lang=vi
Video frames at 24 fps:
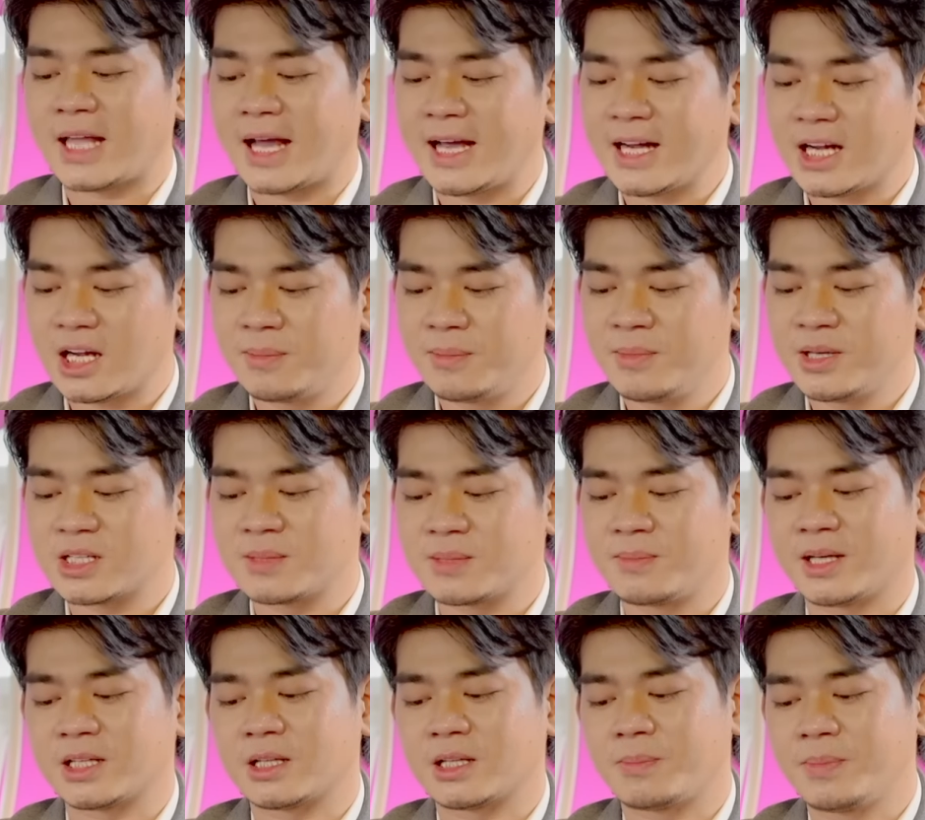tai khi mình
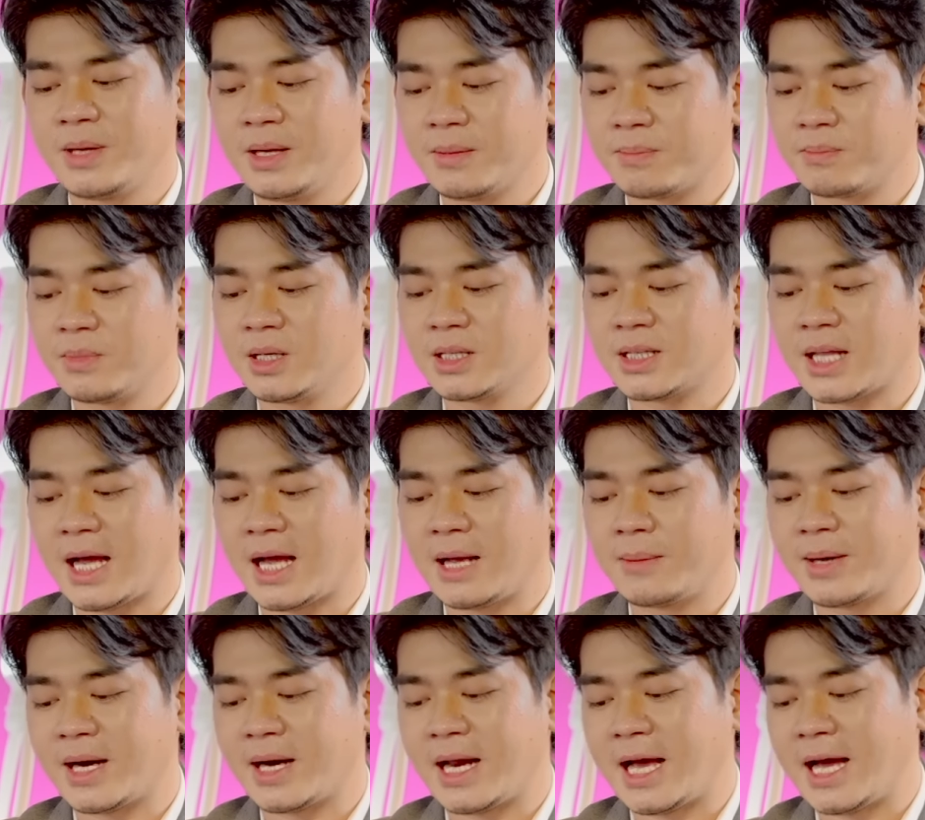xem tập hiệp mơ
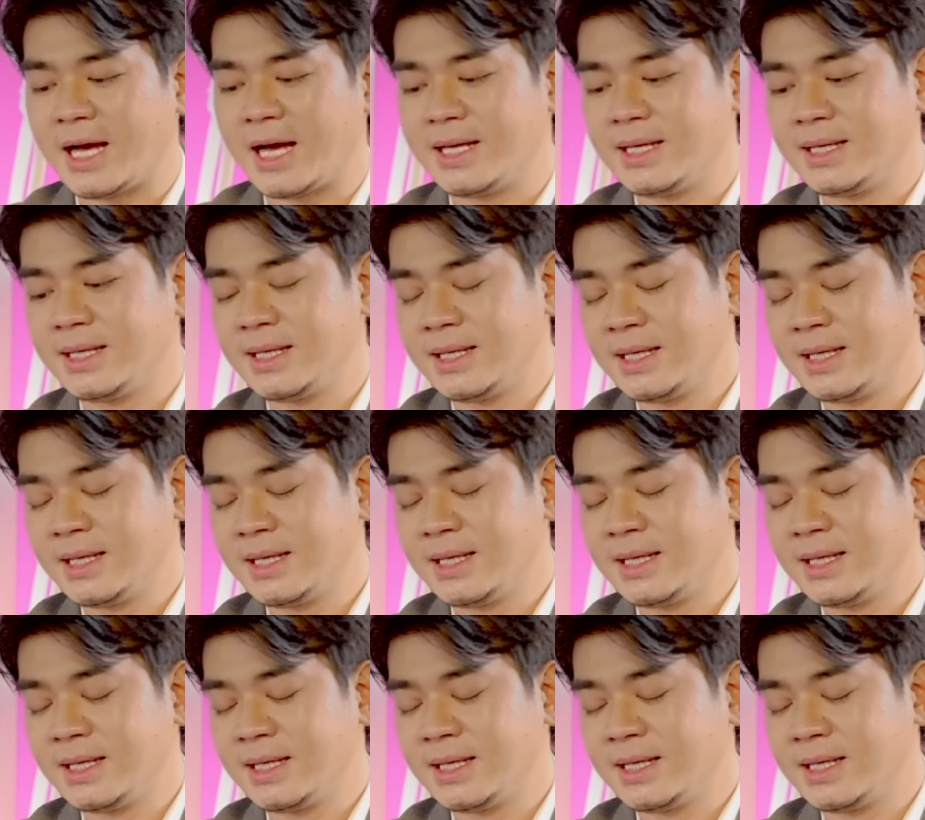thay mà đại